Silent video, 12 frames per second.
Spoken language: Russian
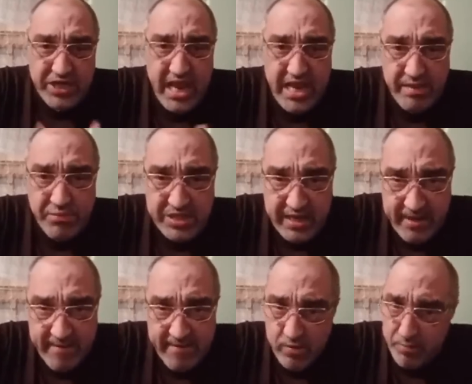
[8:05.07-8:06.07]

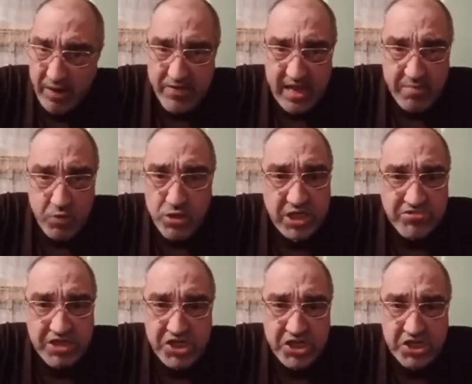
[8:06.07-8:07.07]
встретимся, поверь мне, у нас
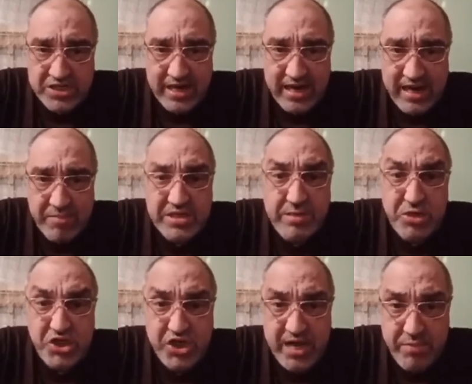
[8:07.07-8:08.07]
встреча не за горами, за
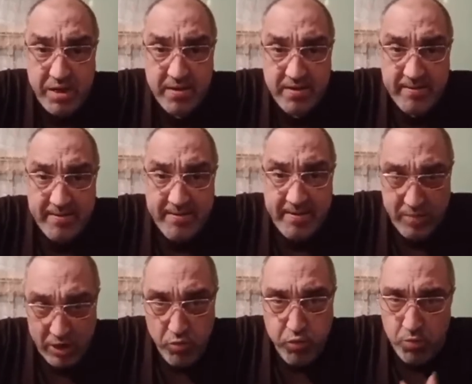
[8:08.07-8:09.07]
плечами,
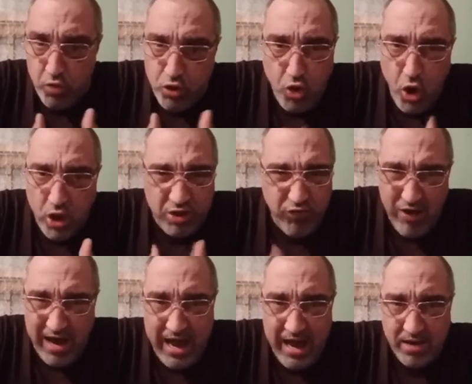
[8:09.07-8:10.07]
по-любому
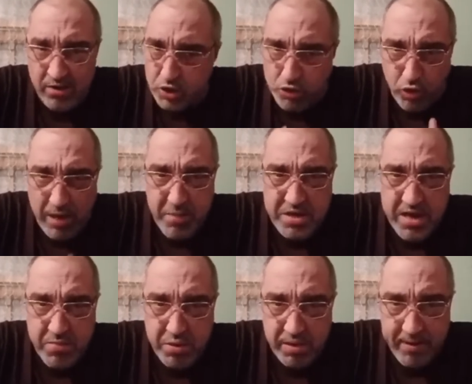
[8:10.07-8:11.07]
год-два, сколько бы
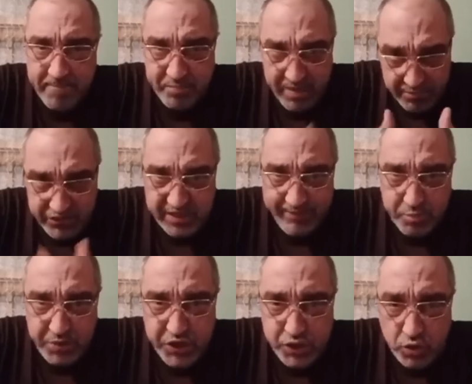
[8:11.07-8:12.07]
ни было, мы все
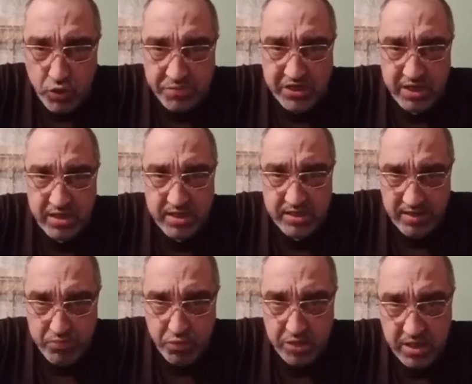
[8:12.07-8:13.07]
равно пересекемся с
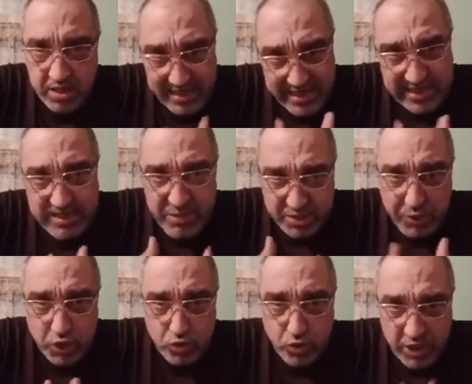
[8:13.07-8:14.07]
тобой, я с тебя
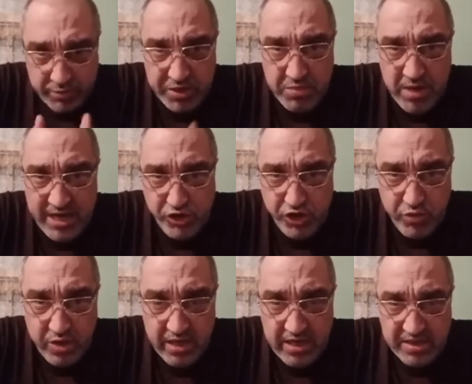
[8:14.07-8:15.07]
спрошу, как с
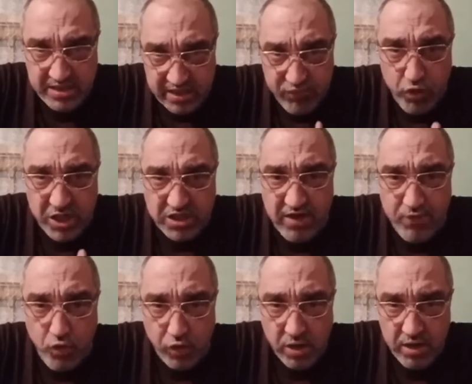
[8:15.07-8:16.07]
понимающего, за твой
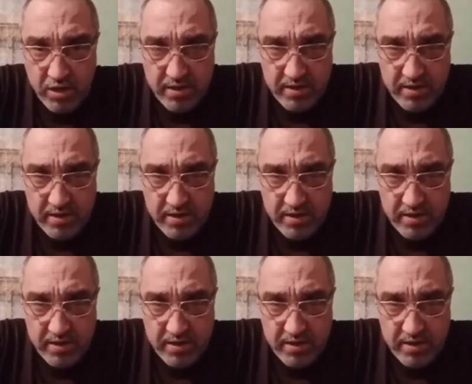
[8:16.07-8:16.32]
разговор,